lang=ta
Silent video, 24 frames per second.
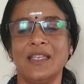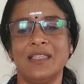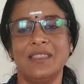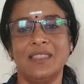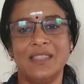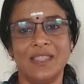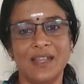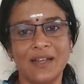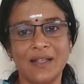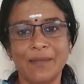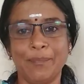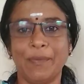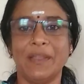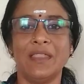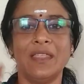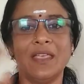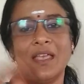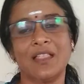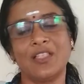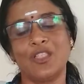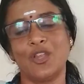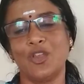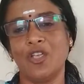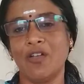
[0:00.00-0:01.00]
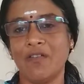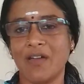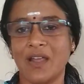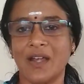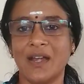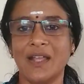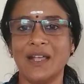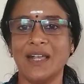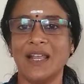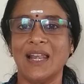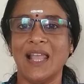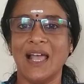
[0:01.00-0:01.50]
இது இருப்பது எத்தனையோ
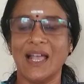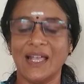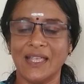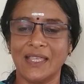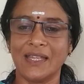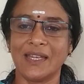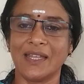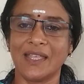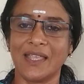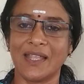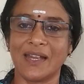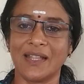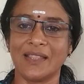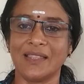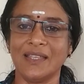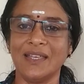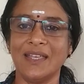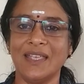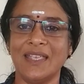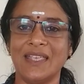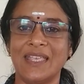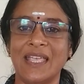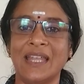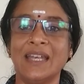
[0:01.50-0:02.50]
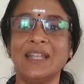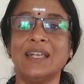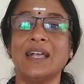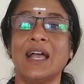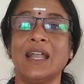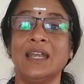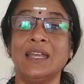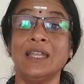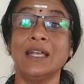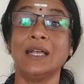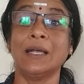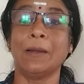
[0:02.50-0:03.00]
வருடங்களாக இருக்கிறது என்
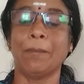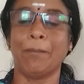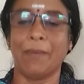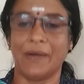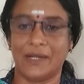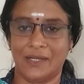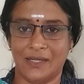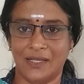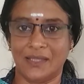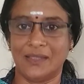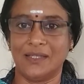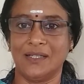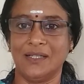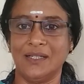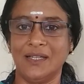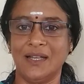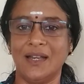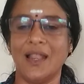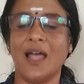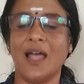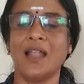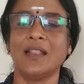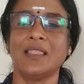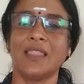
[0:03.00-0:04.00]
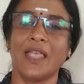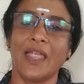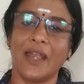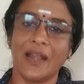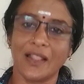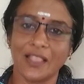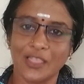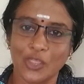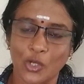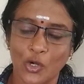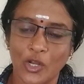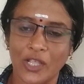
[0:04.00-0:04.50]
கண்ணுக்கு பட்டது நான்
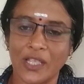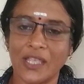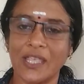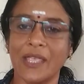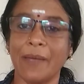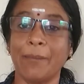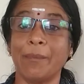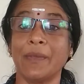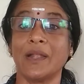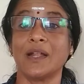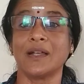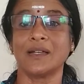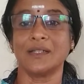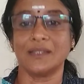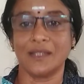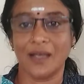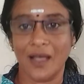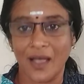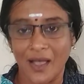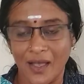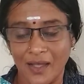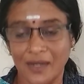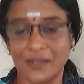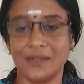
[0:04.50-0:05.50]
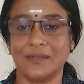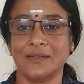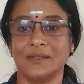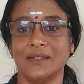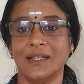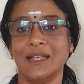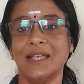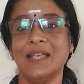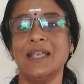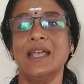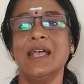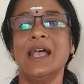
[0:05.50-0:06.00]
தேடத் தொடங்கிய பிறகுதான்
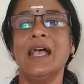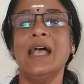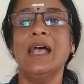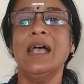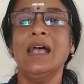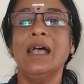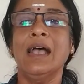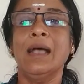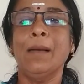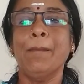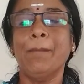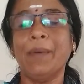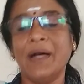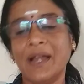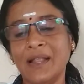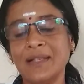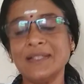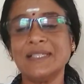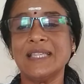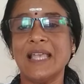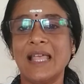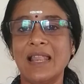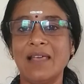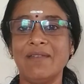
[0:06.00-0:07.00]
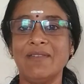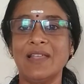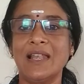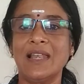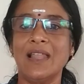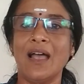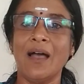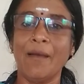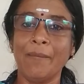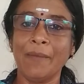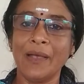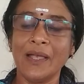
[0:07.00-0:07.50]
பணம்
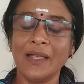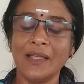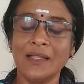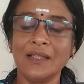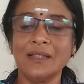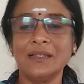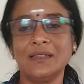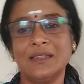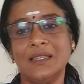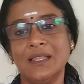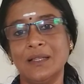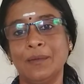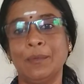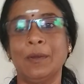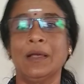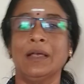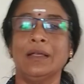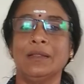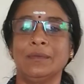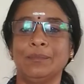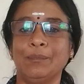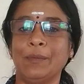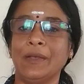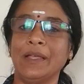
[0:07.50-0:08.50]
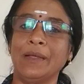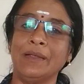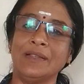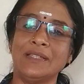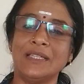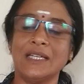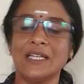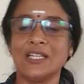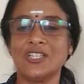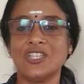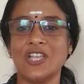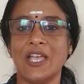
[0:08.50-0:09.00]
செலவில்லாம இப்போ
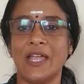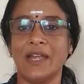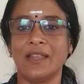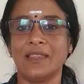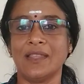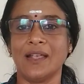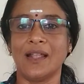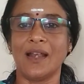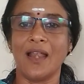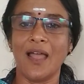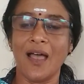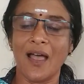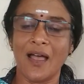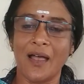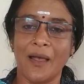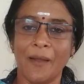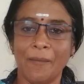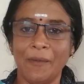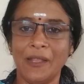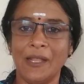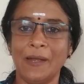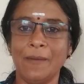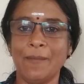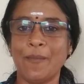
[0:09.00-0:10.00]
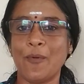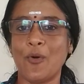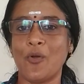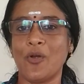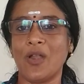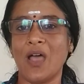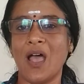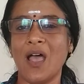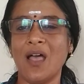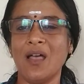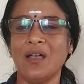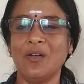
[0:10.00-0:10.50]
சிகிச்சை எடுத்துக்கலாம் அப்படின்னு
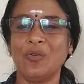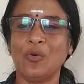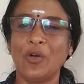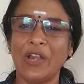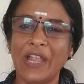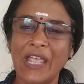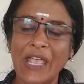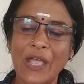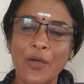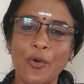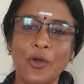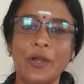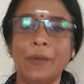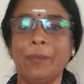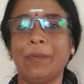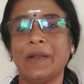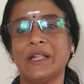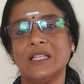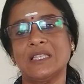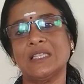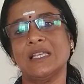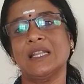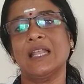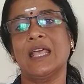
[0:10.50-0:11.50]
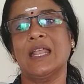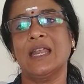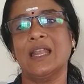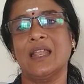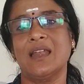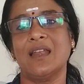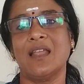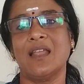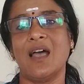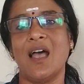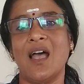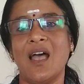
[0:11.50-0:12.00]
போனா ஒரே ஒரு பிரச்சனை
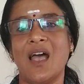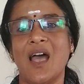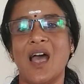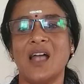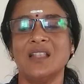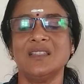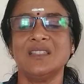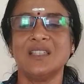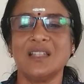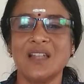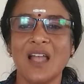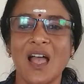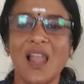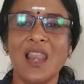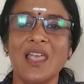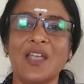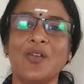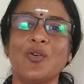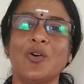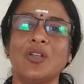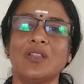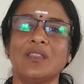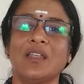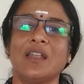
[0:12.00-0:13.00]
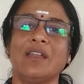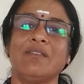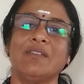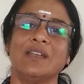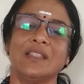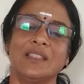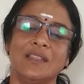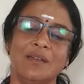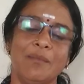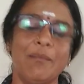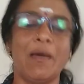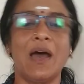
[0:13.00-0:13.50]
என்னன்னா அஞ்சு நாளைக்கு ஒரு தடவை
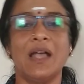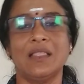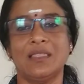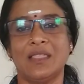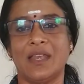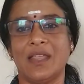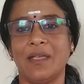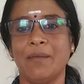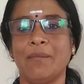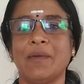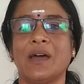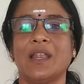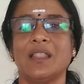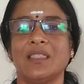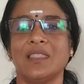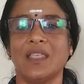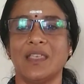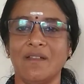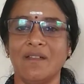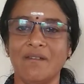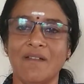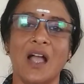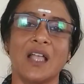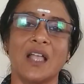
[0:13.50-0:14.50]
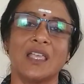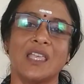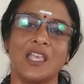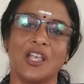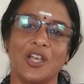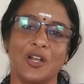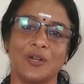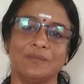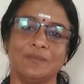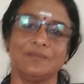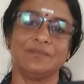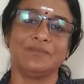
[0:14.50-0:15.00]
வந்து மாத்திரையும் மருந்தையும்
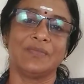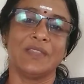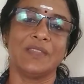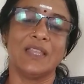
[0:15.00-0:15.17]
வாங்கிக்கணும்